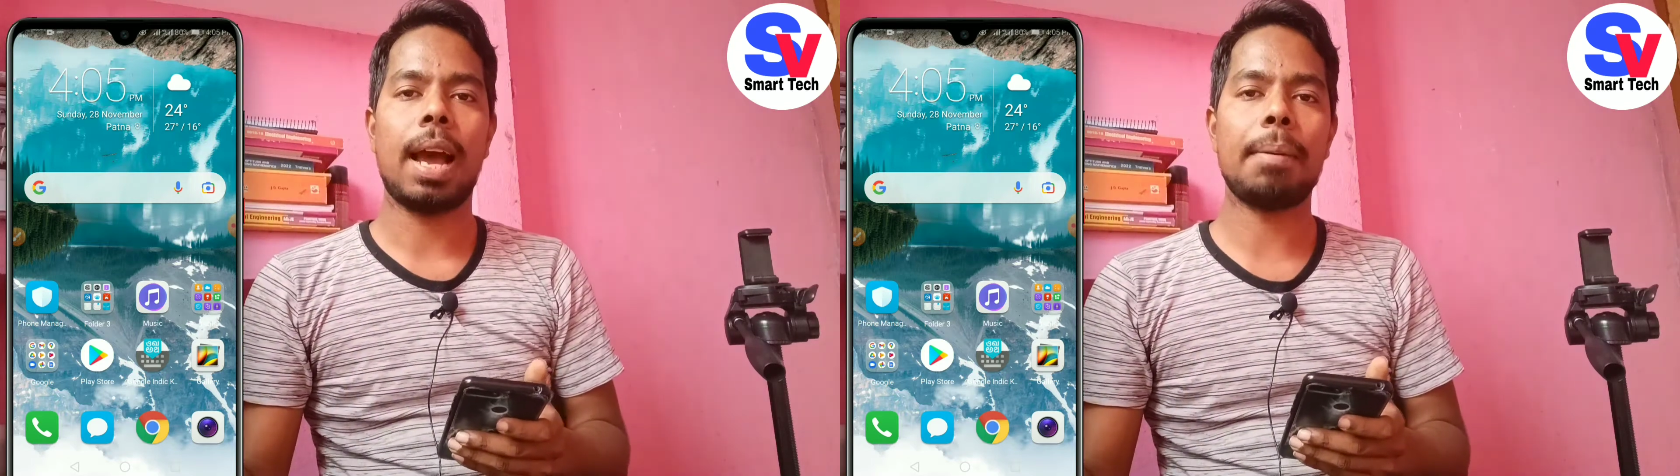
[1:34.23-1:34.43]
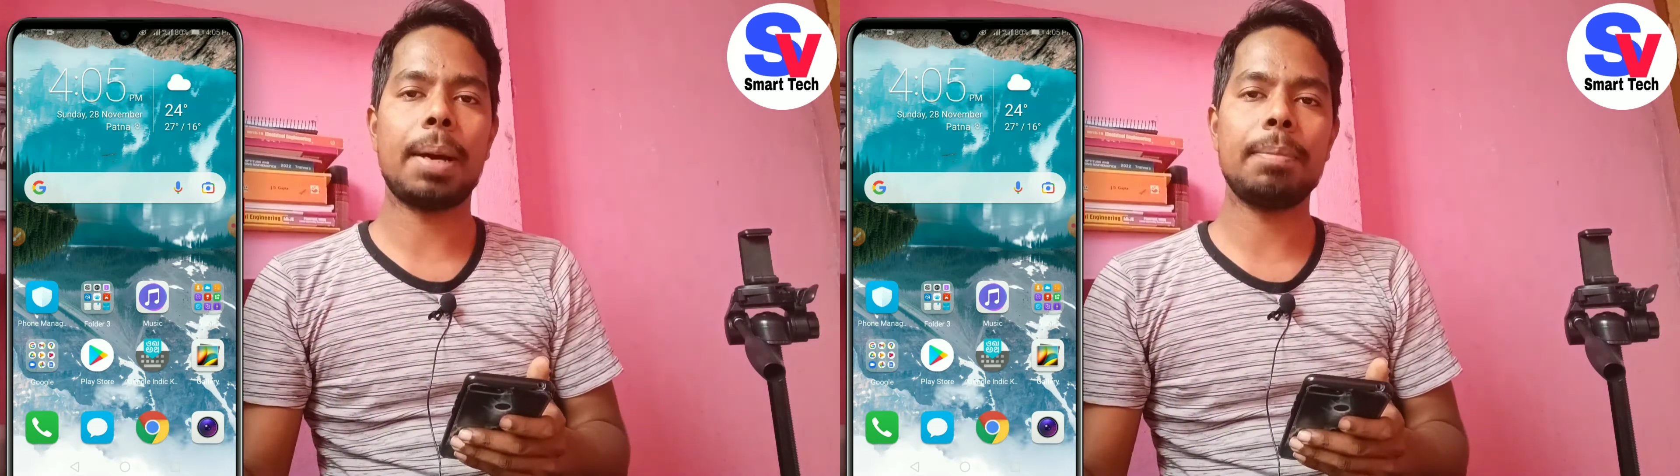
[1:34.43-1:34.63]

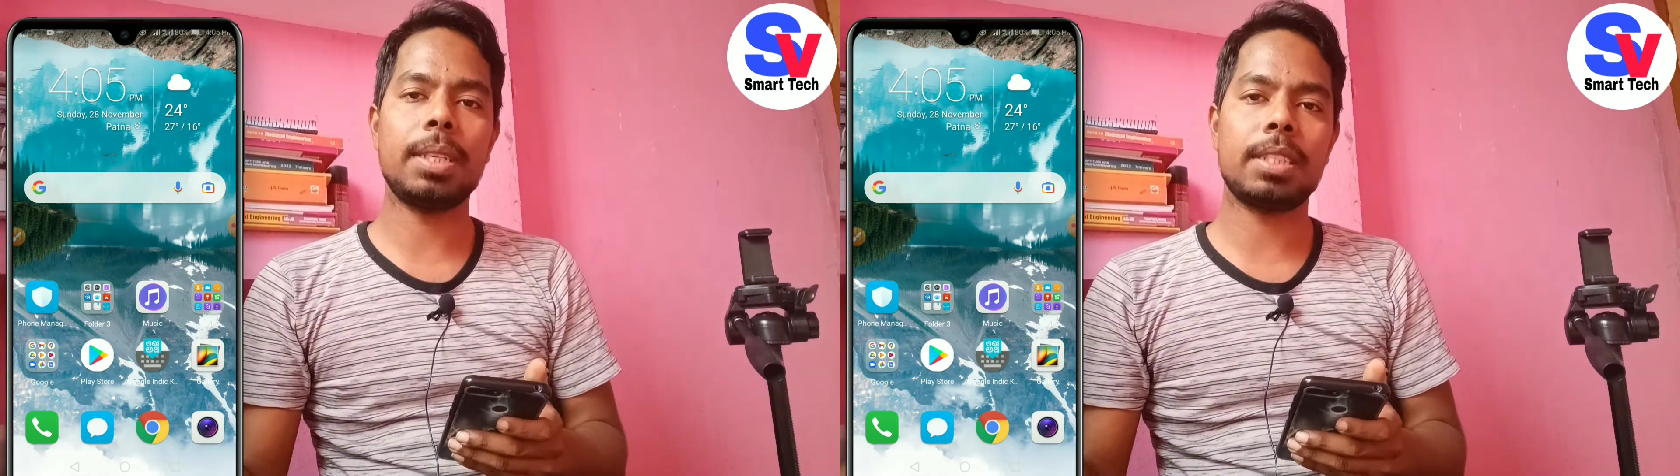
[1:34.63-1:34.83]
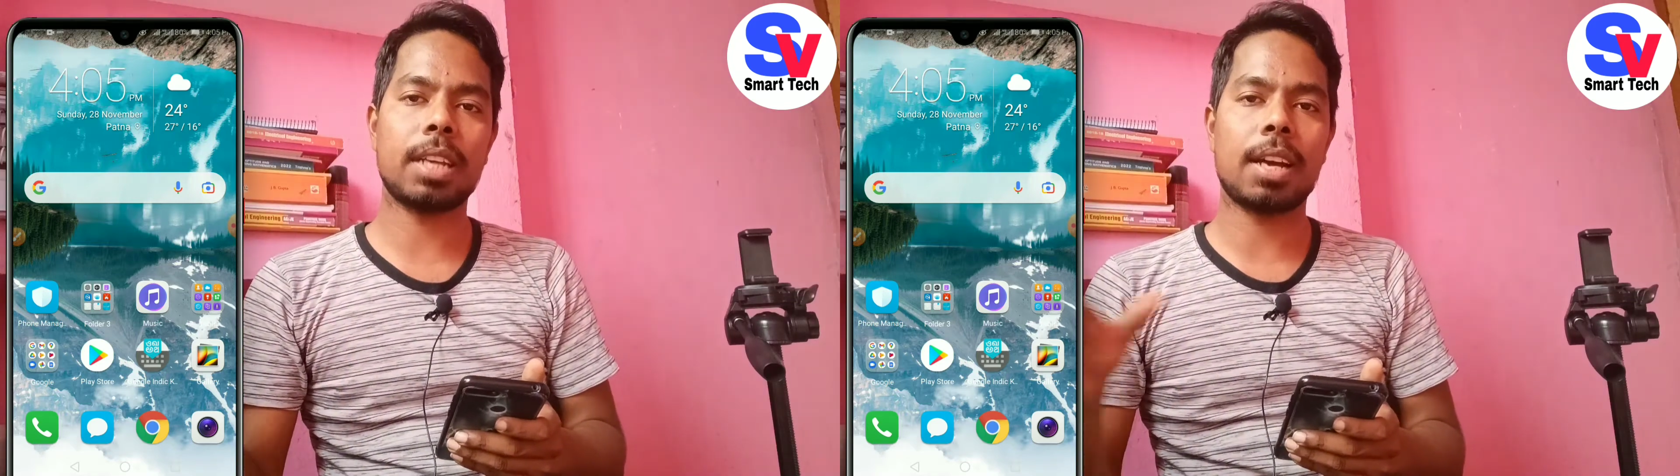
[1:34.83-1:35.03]
अब हम
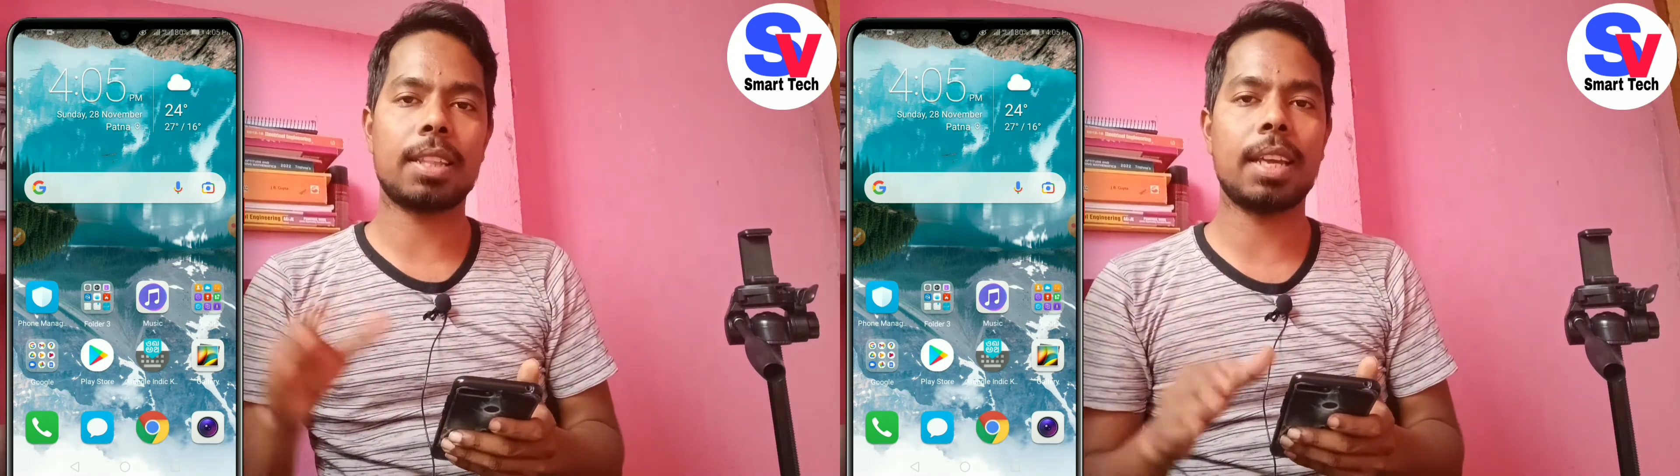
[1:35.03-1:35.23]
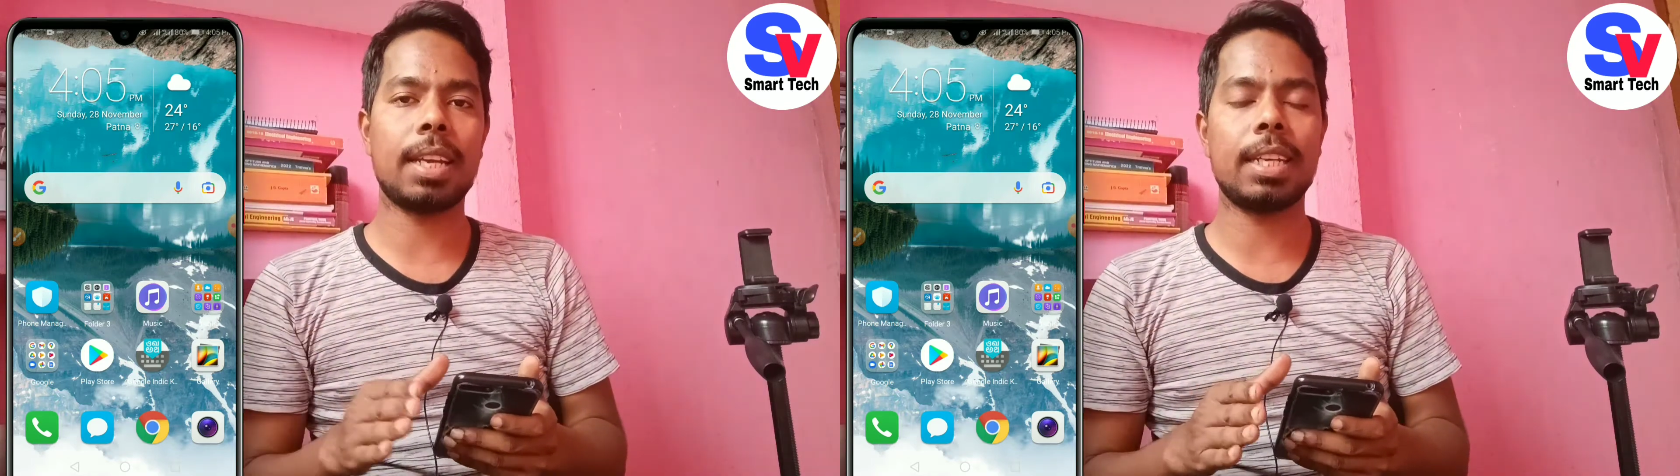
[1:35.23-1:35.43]

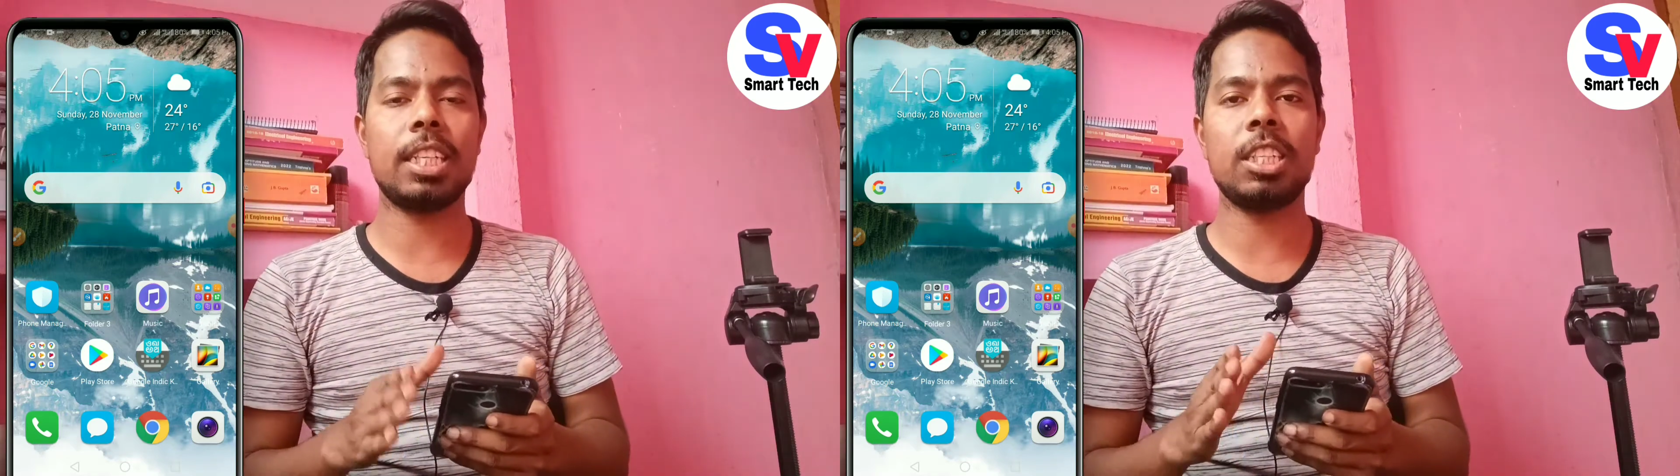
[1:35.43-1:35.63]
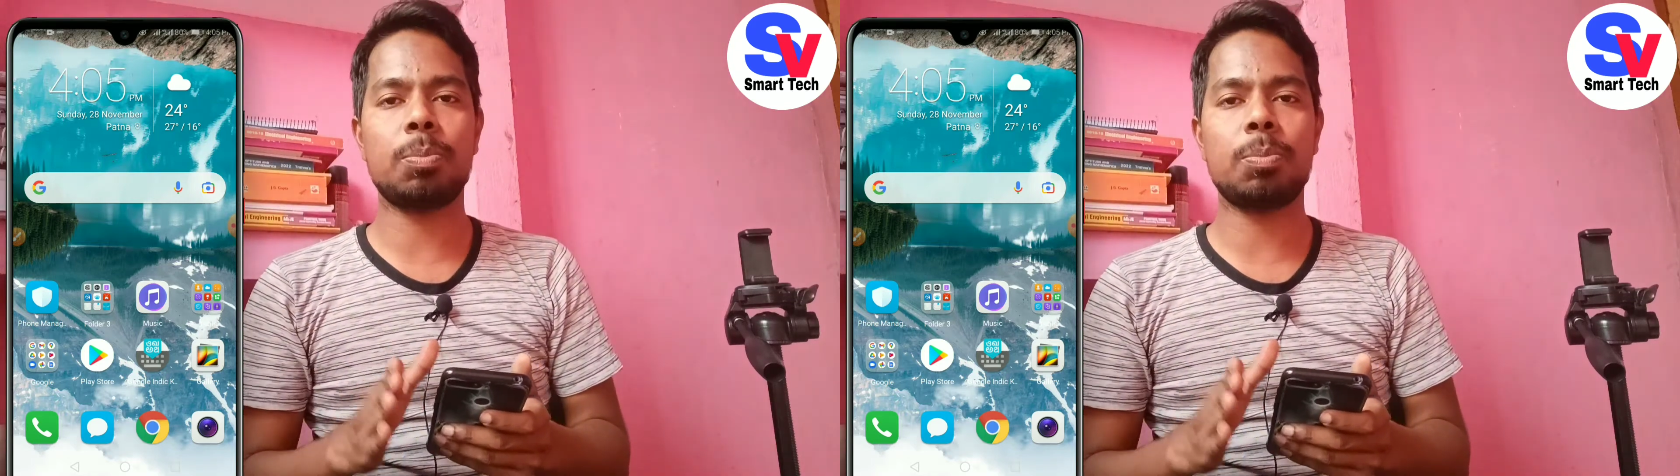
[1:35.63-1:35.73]
चाहते हैं कि